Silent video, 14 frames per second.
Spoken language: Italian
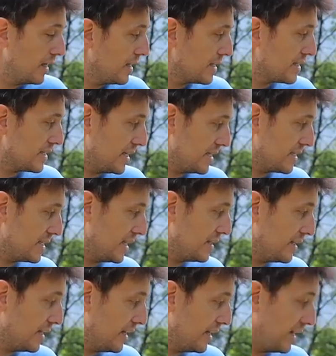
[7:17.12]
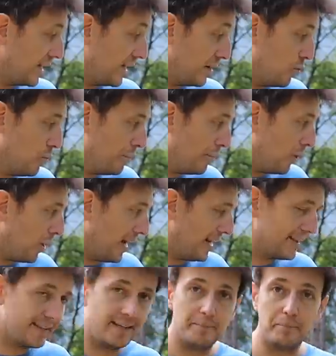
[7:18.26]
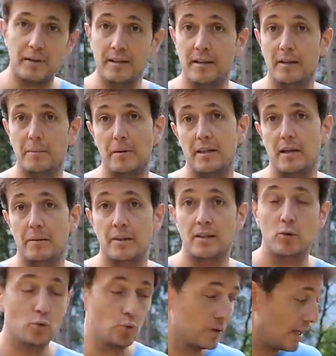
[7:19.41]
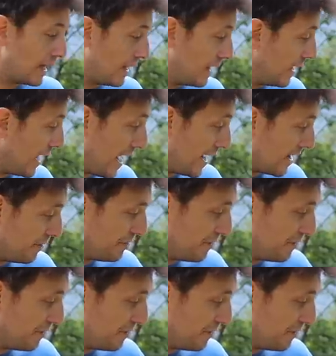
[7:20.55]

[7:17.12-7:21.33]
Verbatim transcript: Se siete un po' alti prendete praticamente tutta l'aria in